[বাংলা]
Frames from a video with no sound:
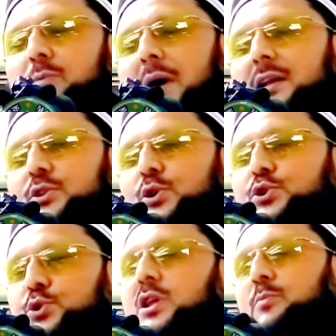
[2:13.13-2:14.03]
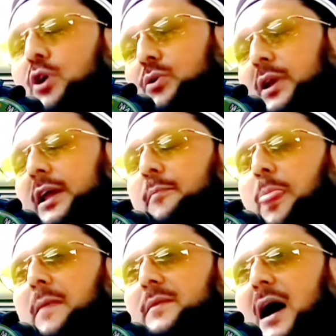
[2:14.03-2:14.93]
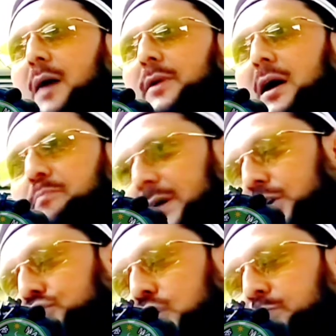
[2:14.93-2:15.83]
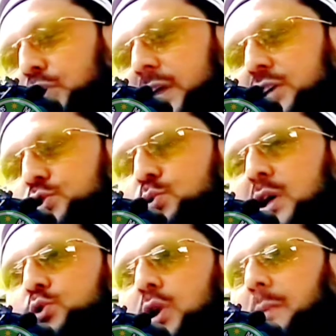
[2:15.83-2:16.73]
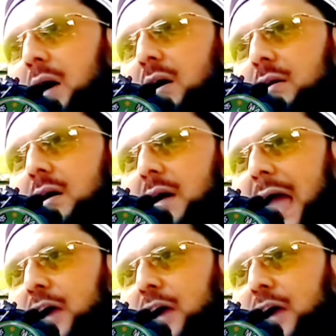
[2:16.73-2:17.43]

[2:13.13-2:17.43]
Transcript: সম্মানিত মন্ডলী আমি আপনাদের সম্মুখে সুরাতুল বাকরা